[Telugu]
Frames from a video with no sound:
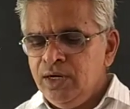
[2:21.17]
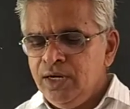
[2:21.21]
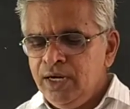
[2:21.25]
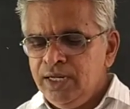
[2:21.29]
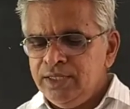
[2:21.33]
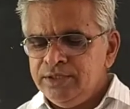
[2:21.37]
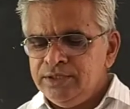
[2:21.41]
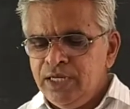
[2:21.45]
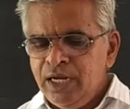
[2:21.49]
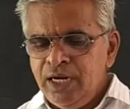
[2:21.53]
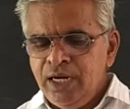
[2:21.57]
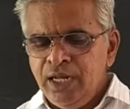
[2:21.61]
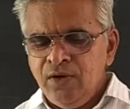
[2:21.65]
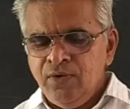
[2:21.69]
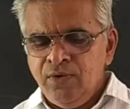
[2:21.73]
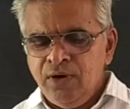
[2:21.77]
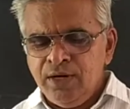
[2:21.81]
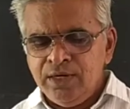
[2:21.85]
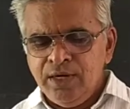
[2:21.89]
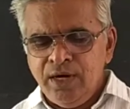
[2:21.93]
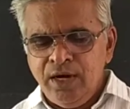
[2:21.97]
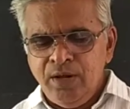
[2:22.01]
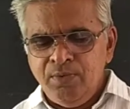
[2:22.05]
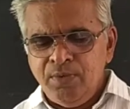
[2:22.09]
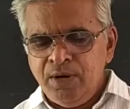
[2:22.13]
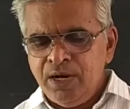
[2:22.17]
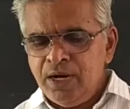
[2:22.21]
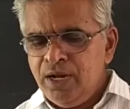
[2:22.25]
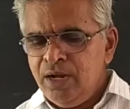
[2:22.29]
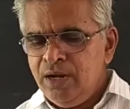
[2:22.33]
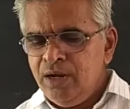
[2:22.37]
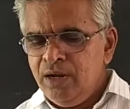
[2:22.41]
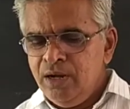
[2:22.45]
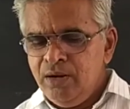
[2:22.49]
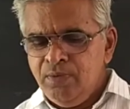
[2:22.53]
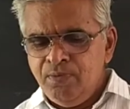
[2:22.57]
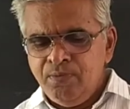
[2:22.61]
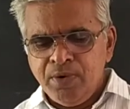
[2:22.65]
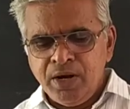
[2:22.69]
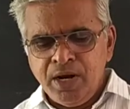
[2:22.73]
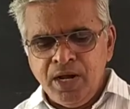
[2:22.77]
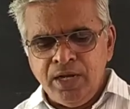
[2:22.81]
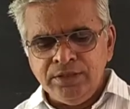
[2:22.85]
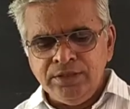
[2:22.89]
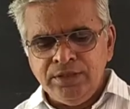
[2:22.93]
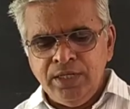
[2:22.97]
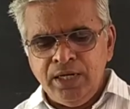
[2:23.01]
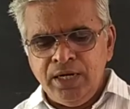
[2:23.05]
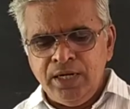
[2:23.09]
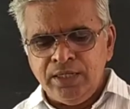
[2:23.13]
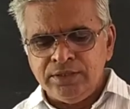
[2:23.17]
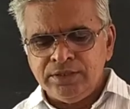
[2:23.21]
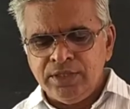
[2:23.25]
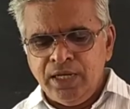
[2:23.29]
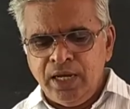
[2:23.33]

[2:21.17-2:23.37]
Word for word: నిజానికి వాటిని మన ప్రాచీన